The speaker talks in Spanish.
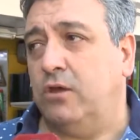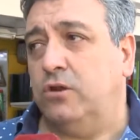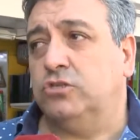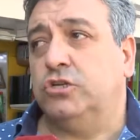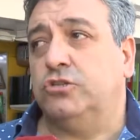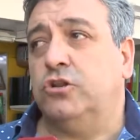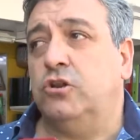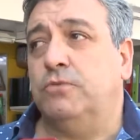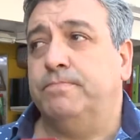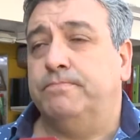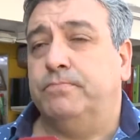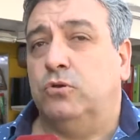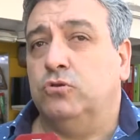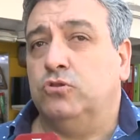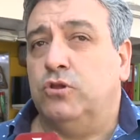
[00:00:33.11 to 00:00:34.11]
Nosotros los
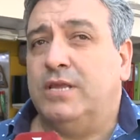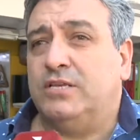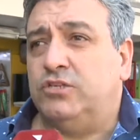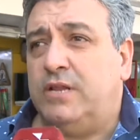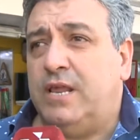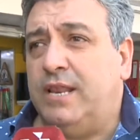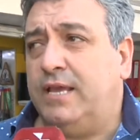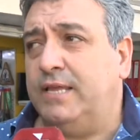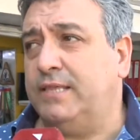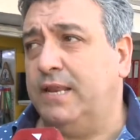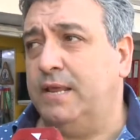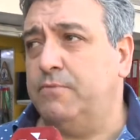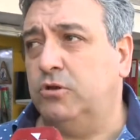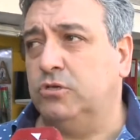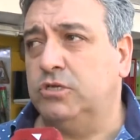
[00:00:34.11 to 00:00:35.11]
productos nacionales que
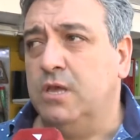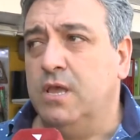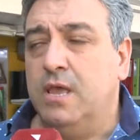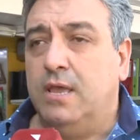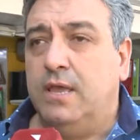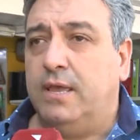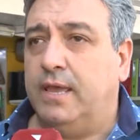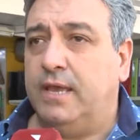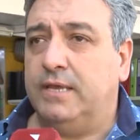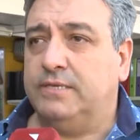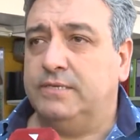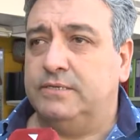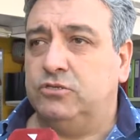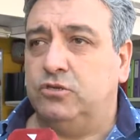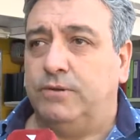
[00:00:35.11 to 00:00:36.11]
tenemos es
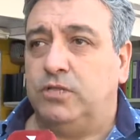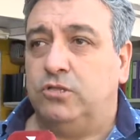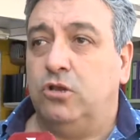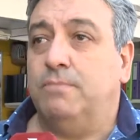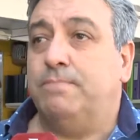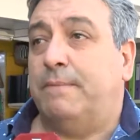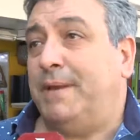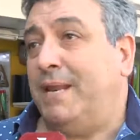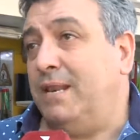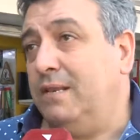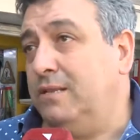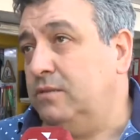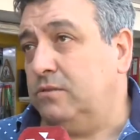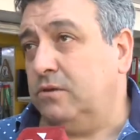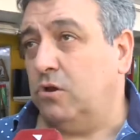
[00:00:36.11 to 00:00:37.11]
sobre todo el papel,
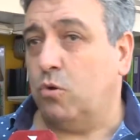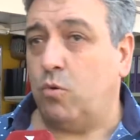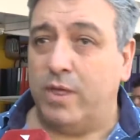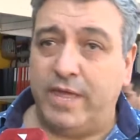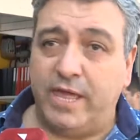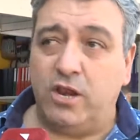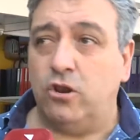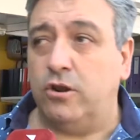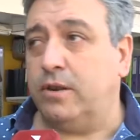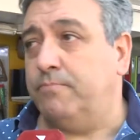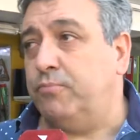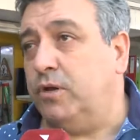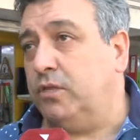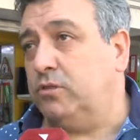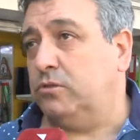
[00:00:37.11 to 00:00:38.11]
todos los cuadernos, los
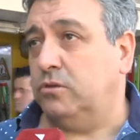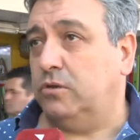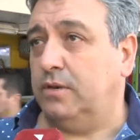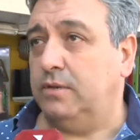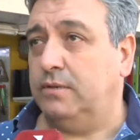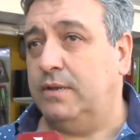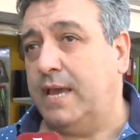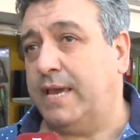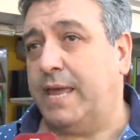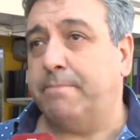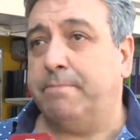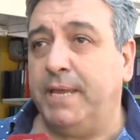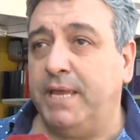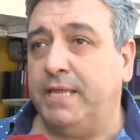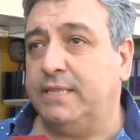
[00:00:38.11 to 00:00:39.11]
repuestos, las
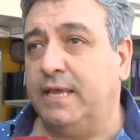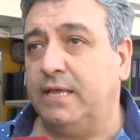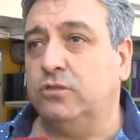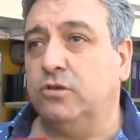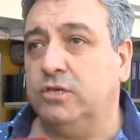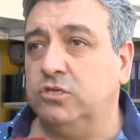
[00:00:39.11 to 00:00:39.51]
carpetas, todo